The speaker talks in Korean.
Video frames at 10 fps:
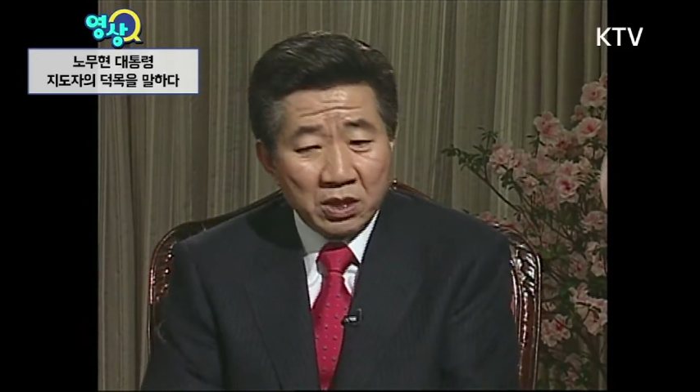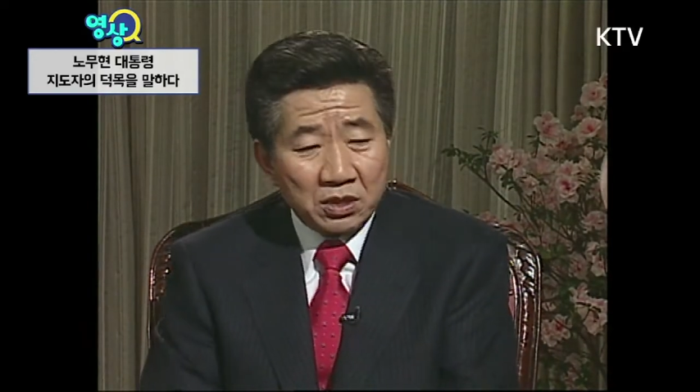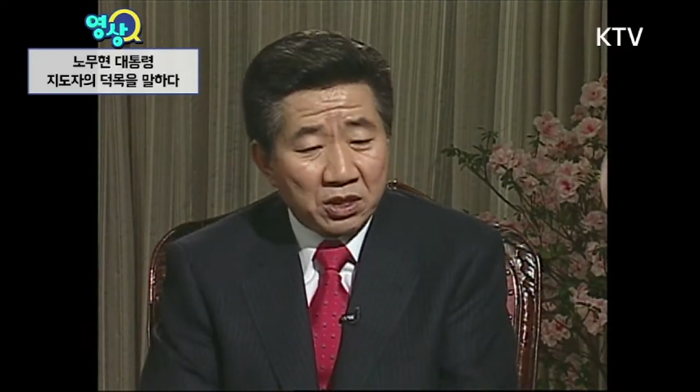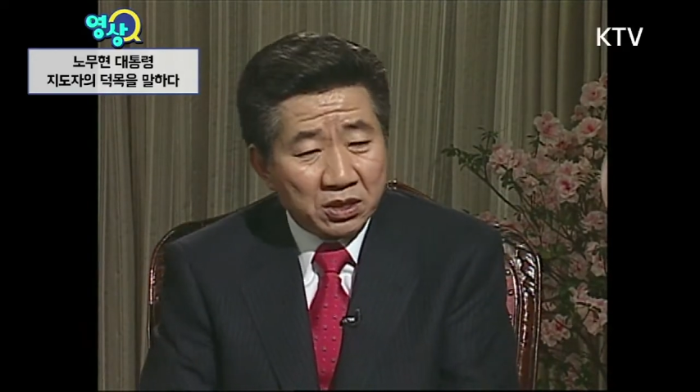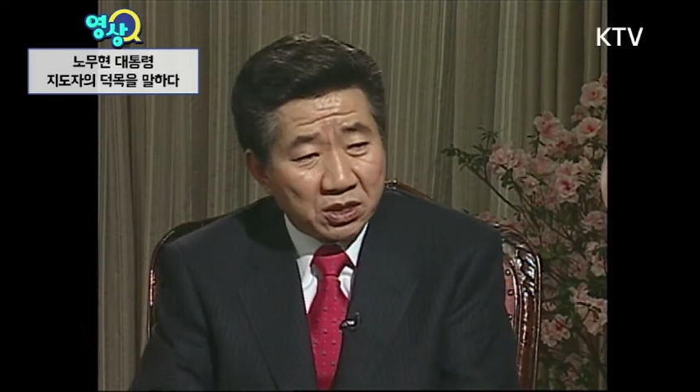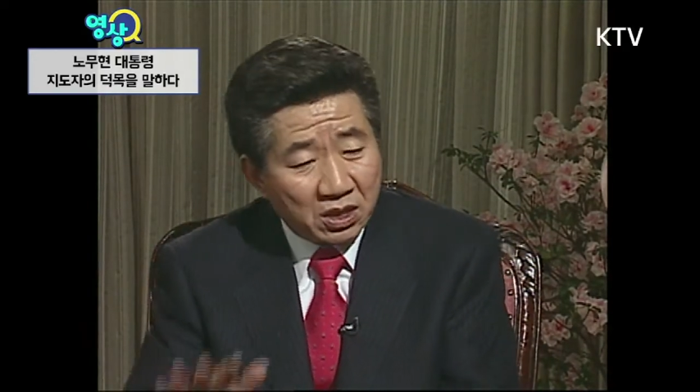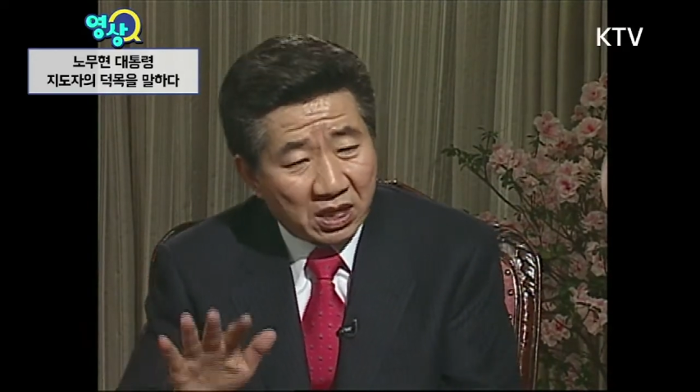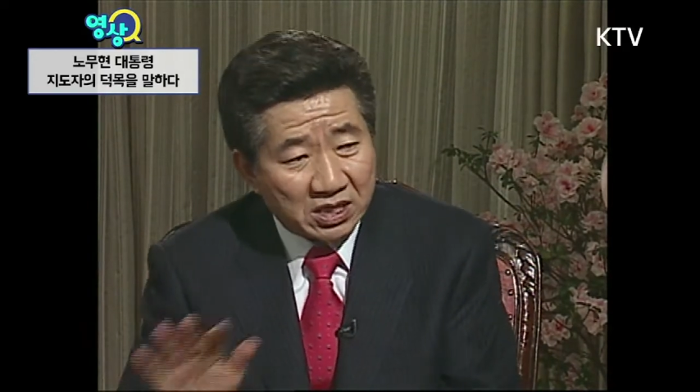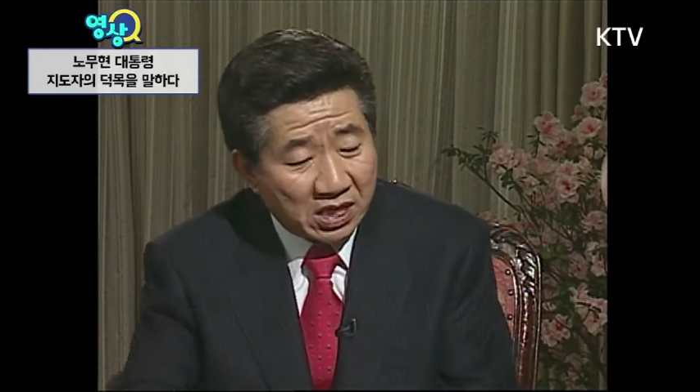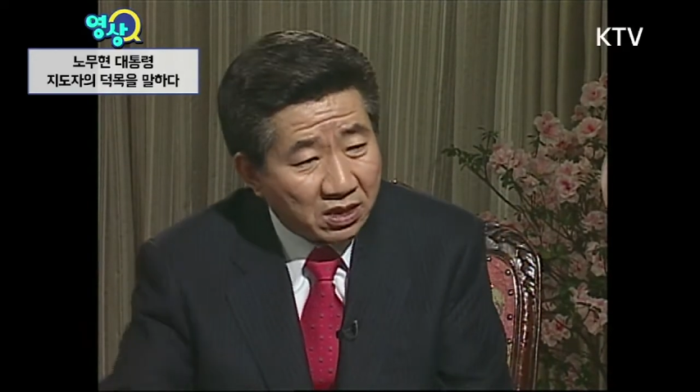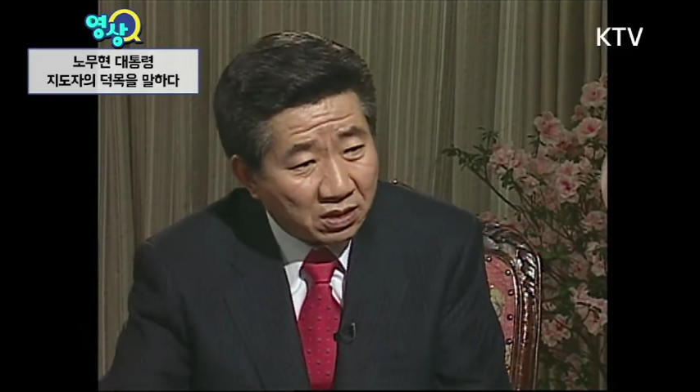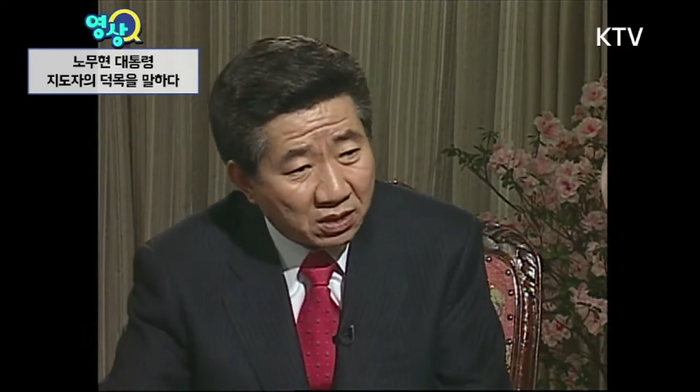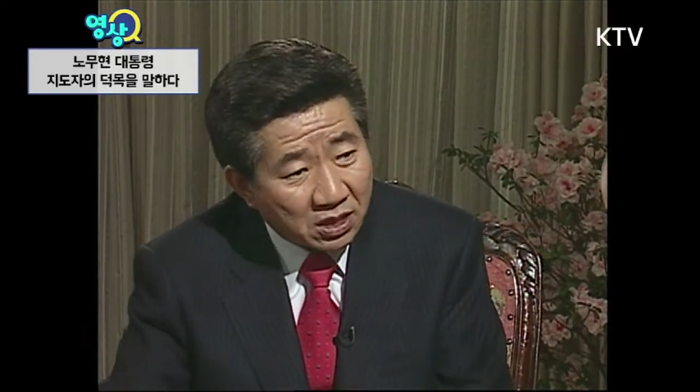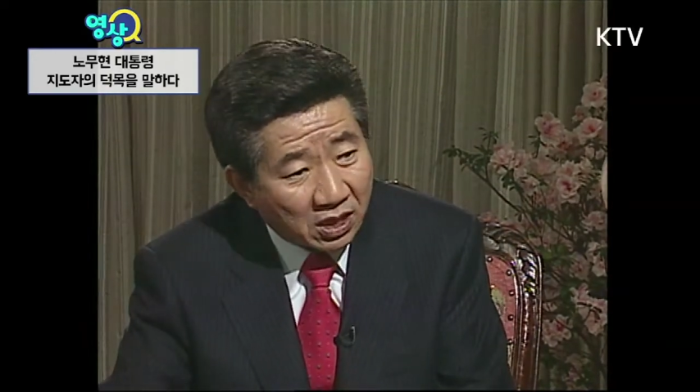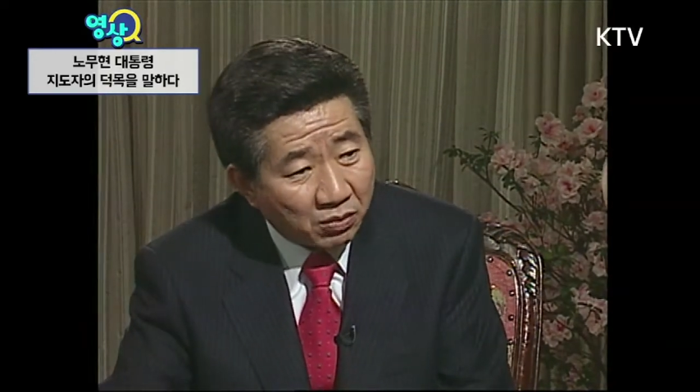정치의 대상이었던
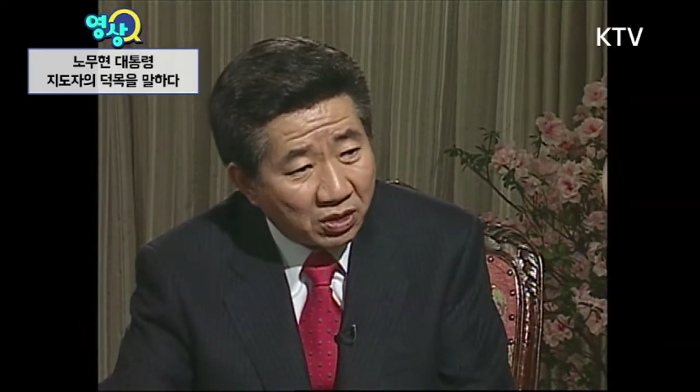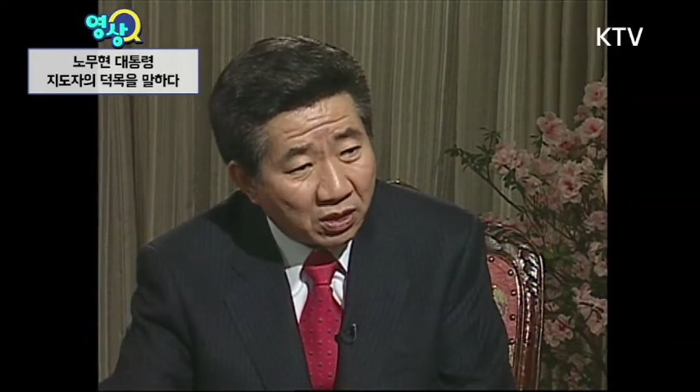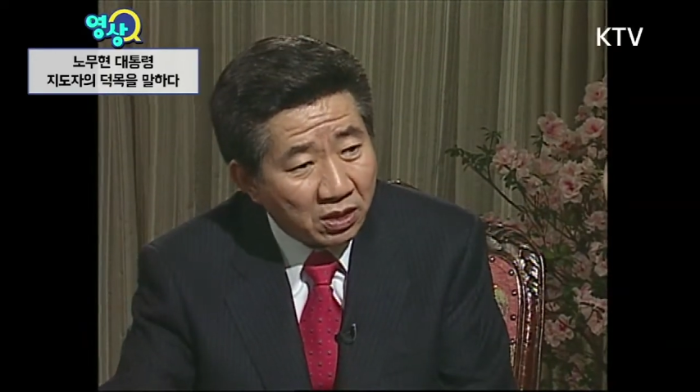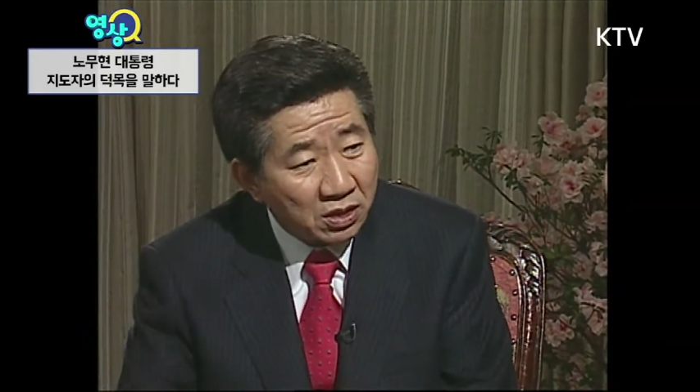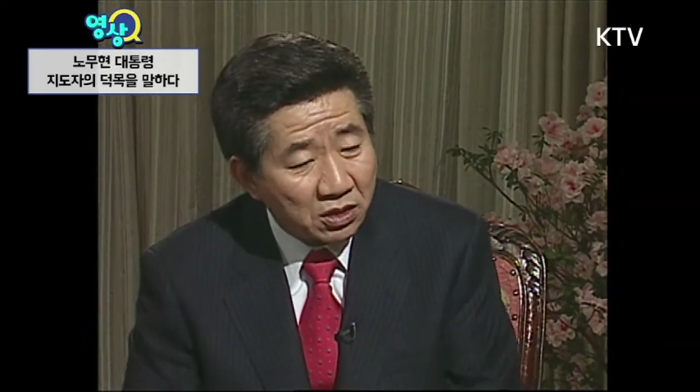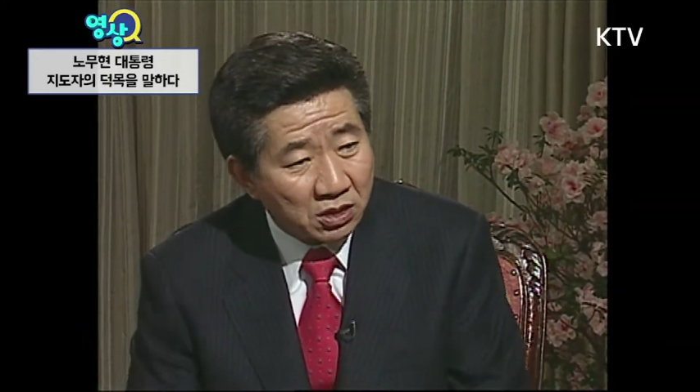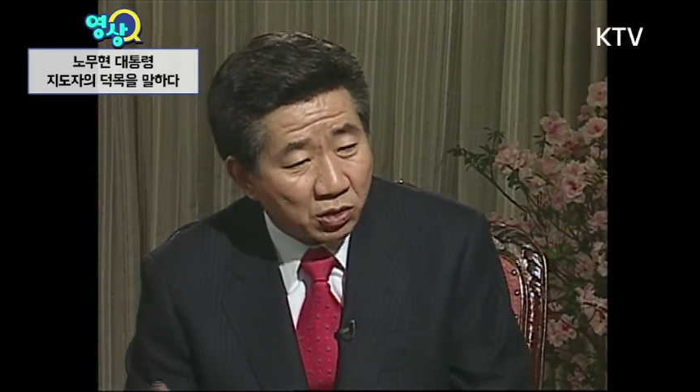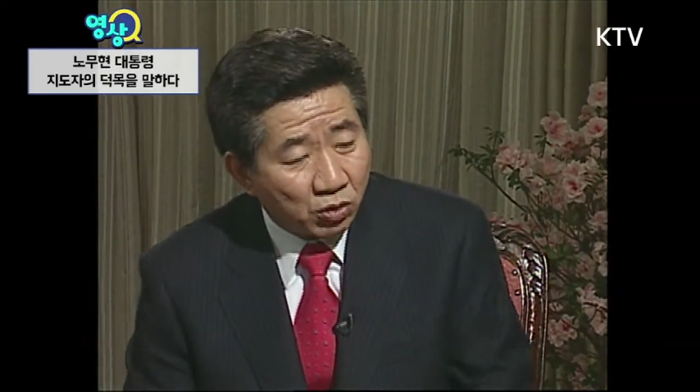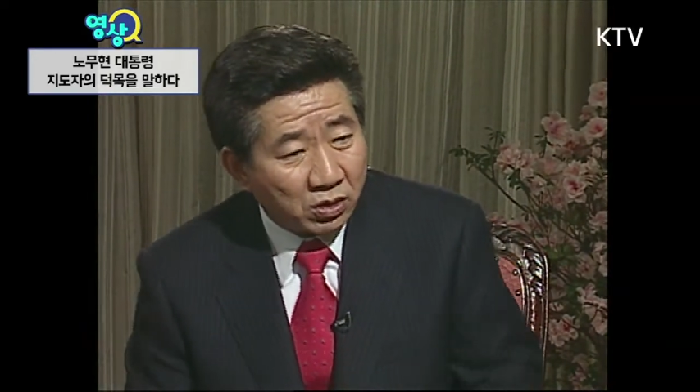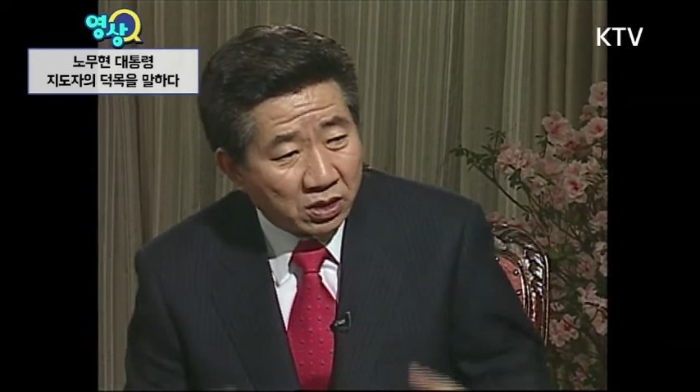사람이 스스로를